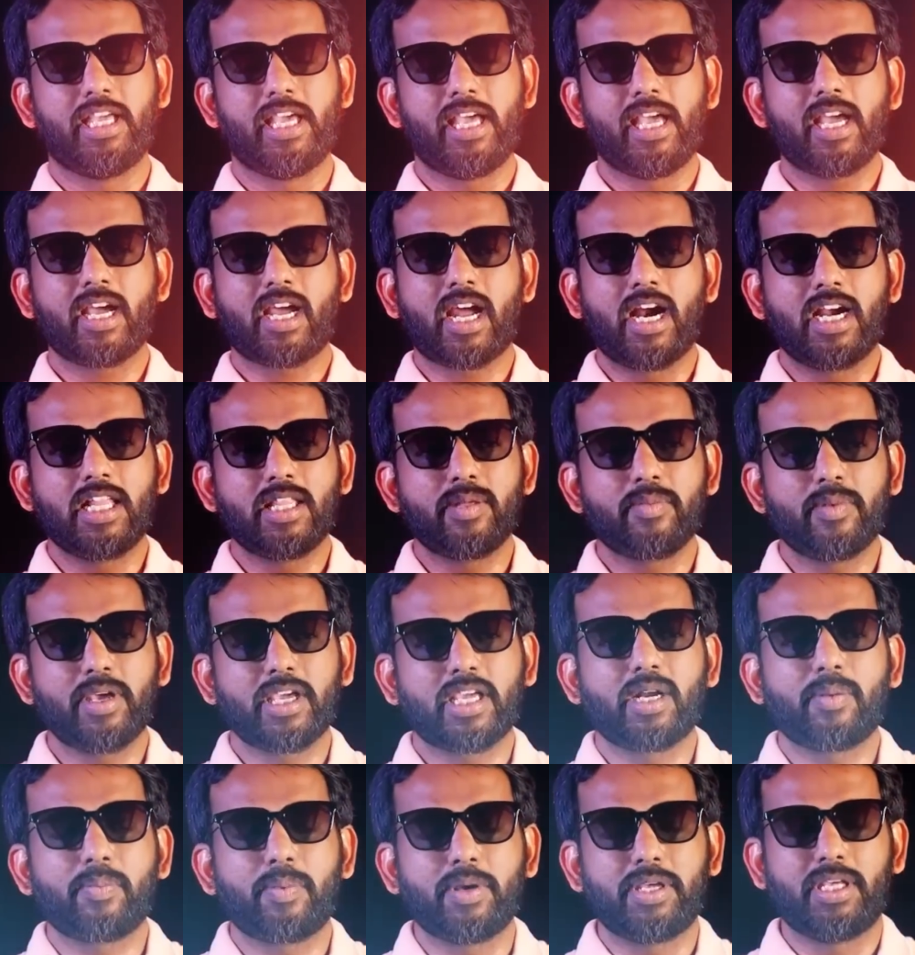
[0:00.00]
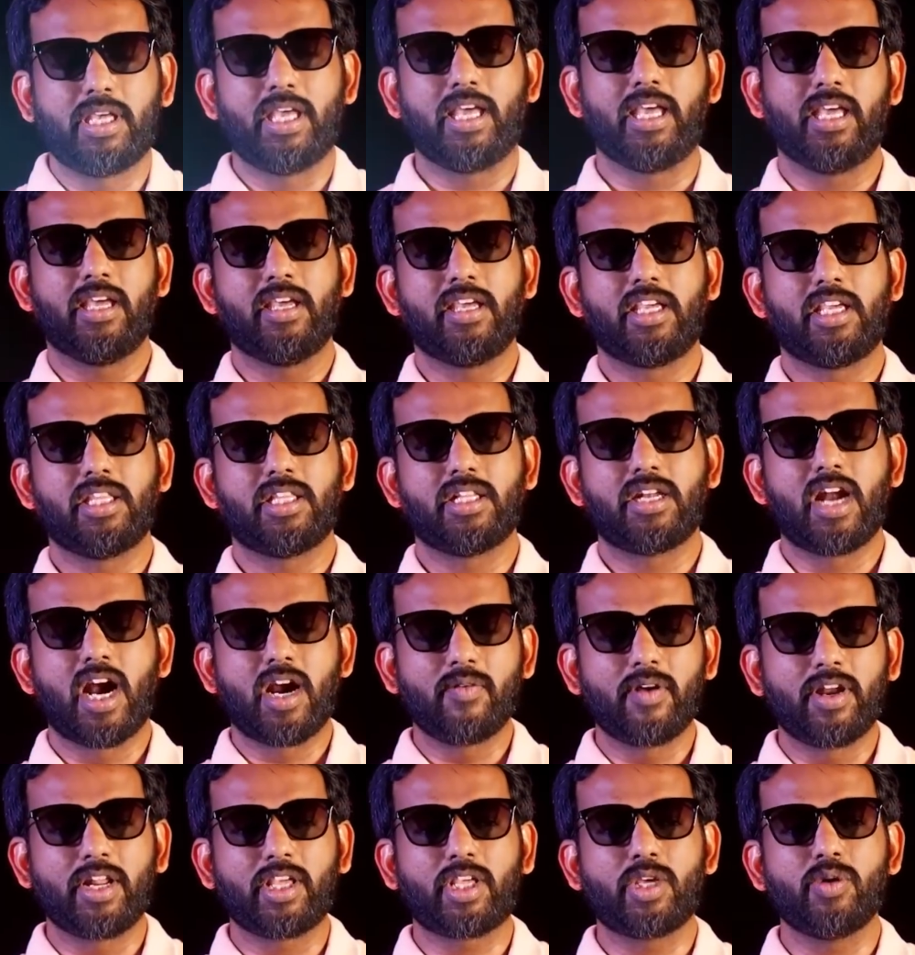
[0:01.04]
ஏன் கழுத மயக்கிற பையன் இது
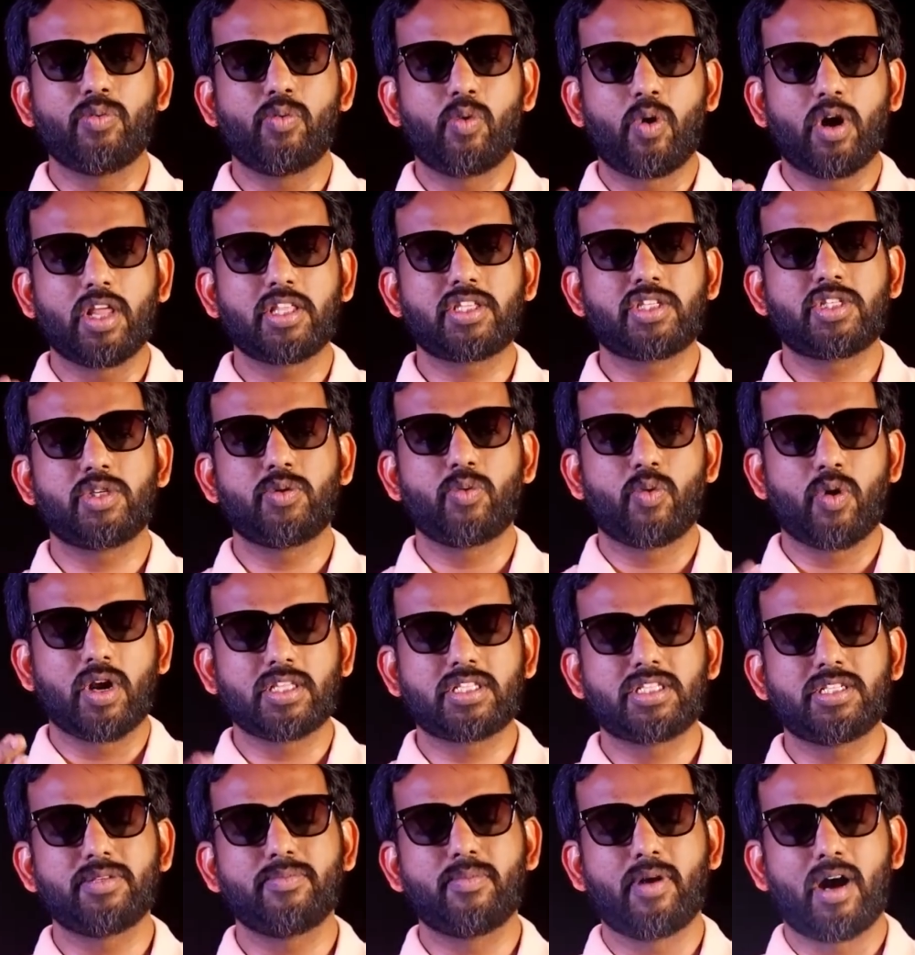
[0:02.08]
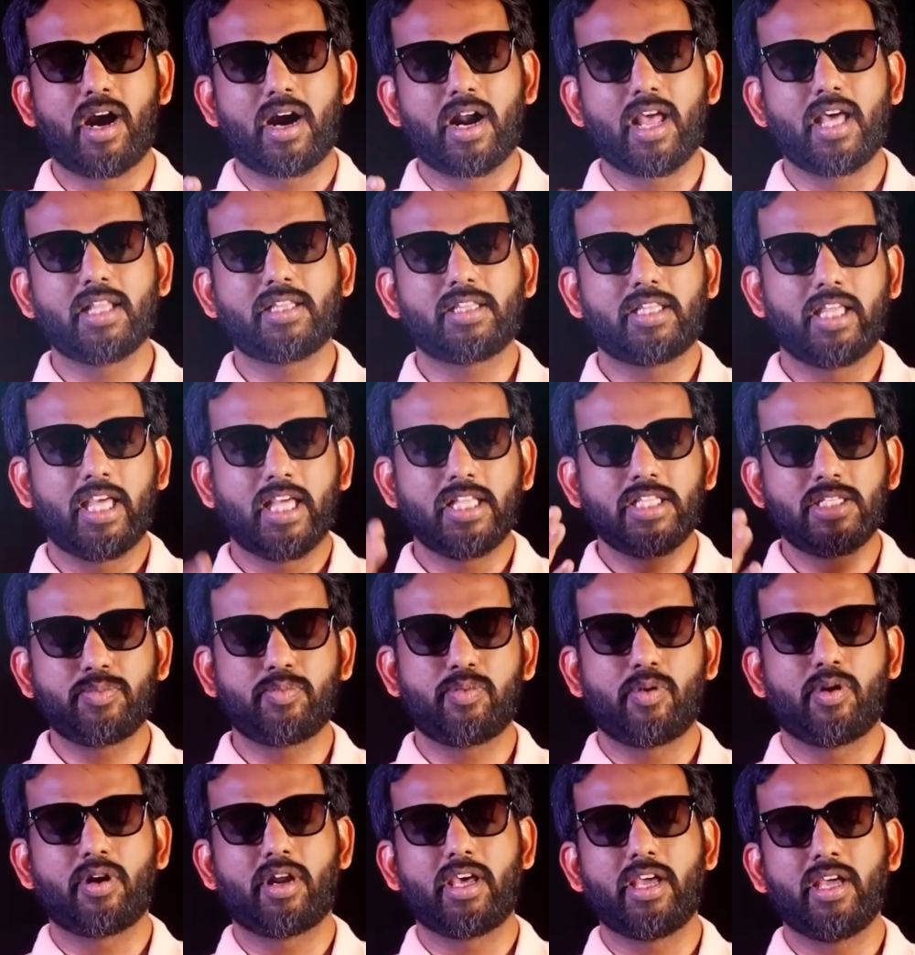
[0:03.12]
நாள் வரைக்கும் உழைச்சி உழைச்சி மாடாக தேஞ்சு
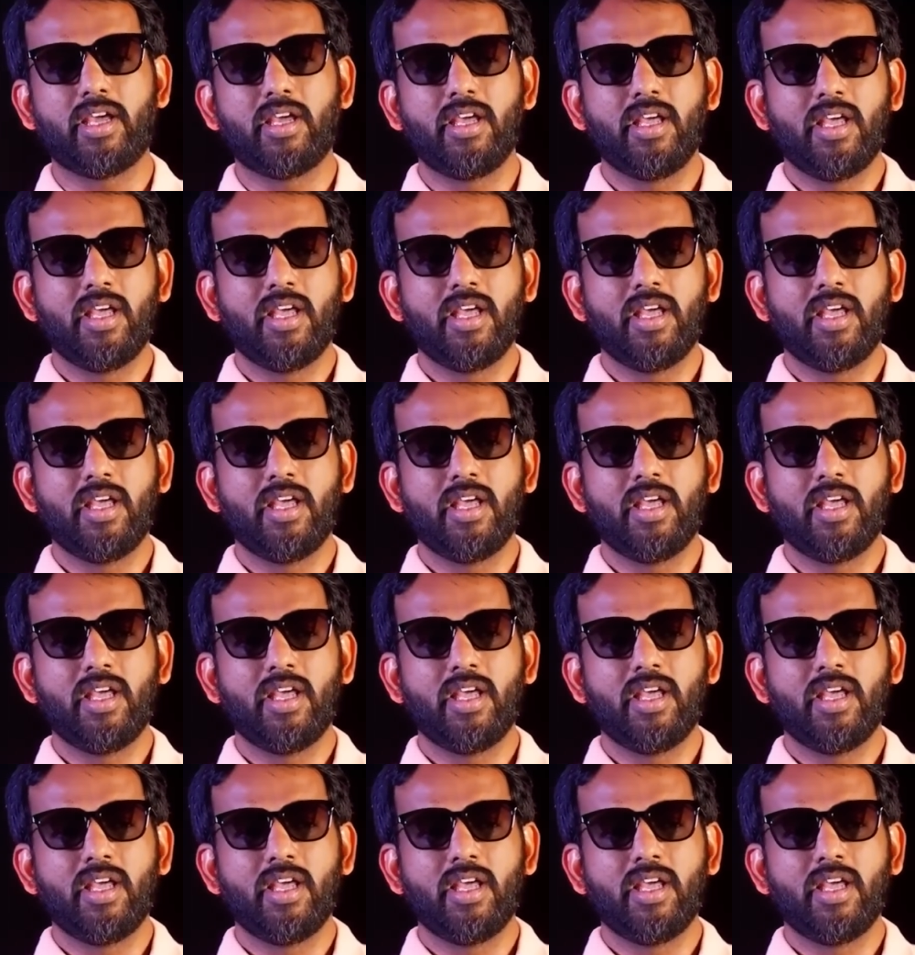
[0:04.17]
போன